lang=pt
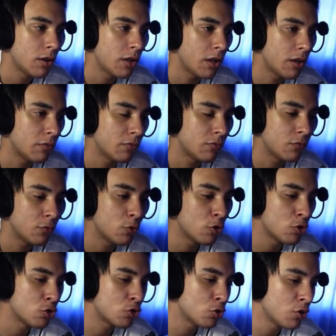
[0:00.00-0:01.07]
É,
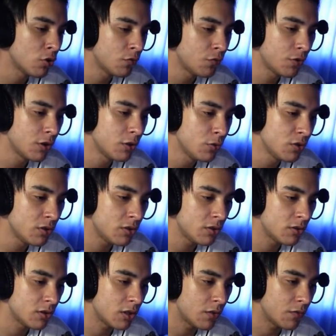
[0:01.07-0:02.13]
vigor chofra não
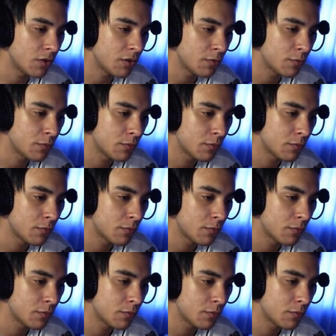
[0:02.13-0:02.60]
existe, né, velho?